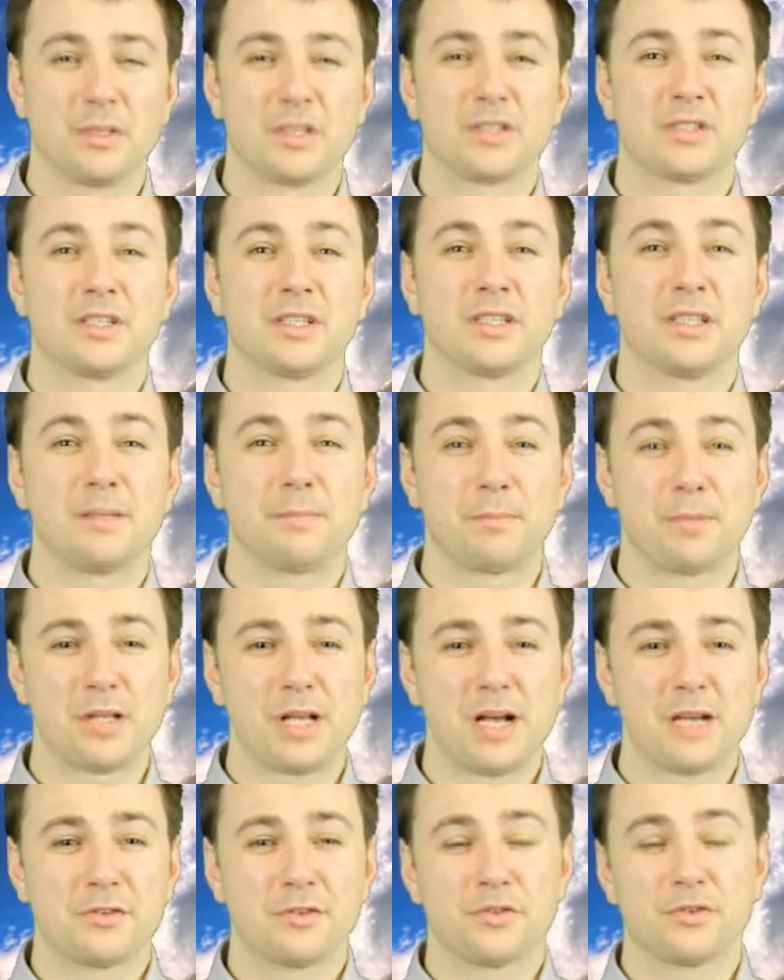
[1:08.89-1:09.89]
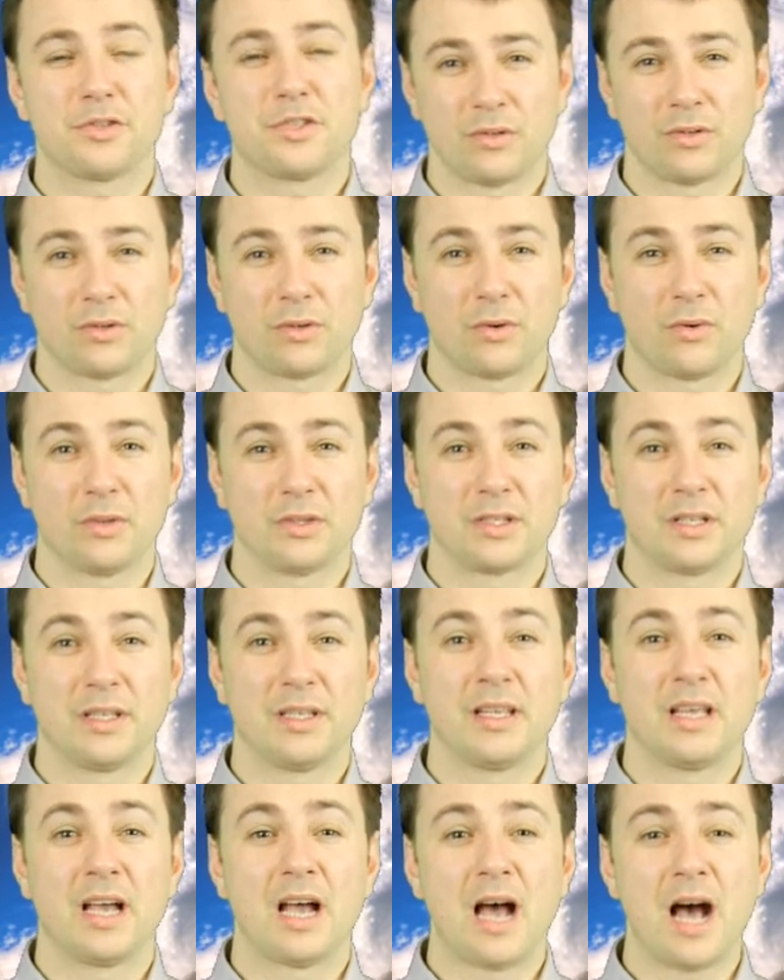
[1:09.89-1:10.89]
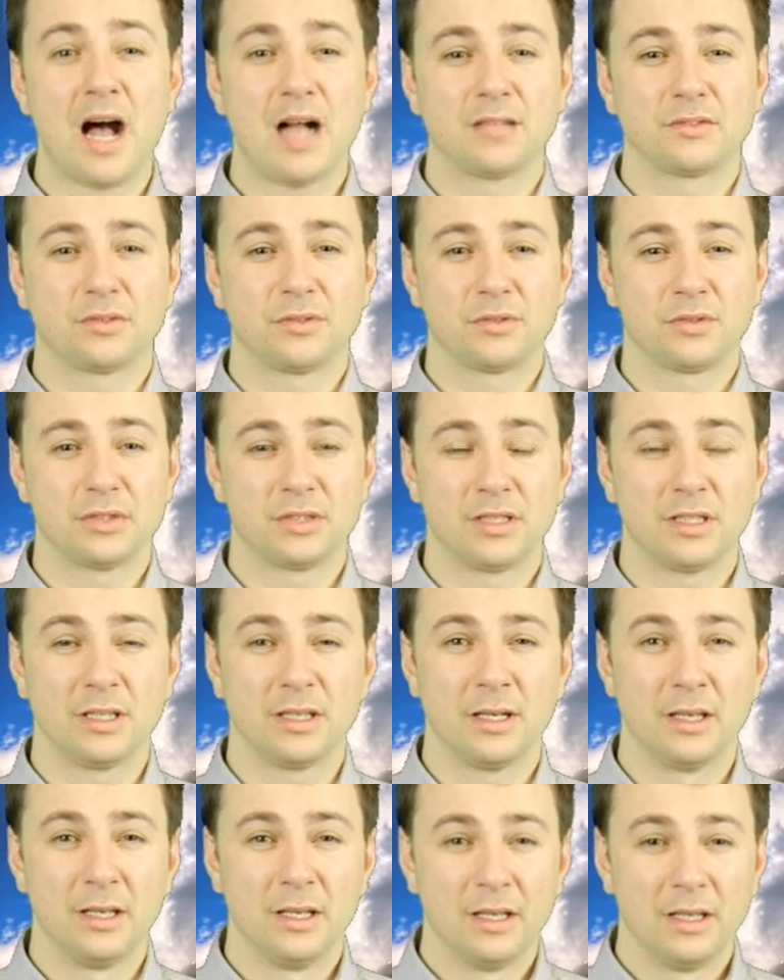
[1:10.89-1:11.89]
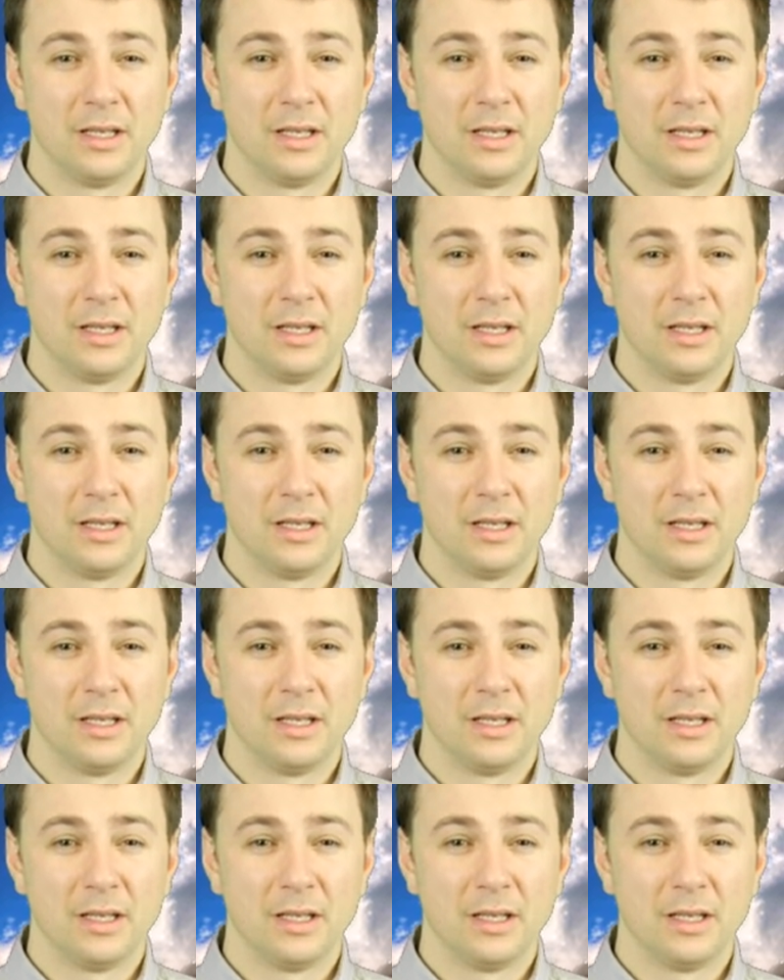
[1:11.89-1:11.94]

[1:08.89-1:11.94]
«Блаженные плачущие», «Кроткие», «Алчущие»,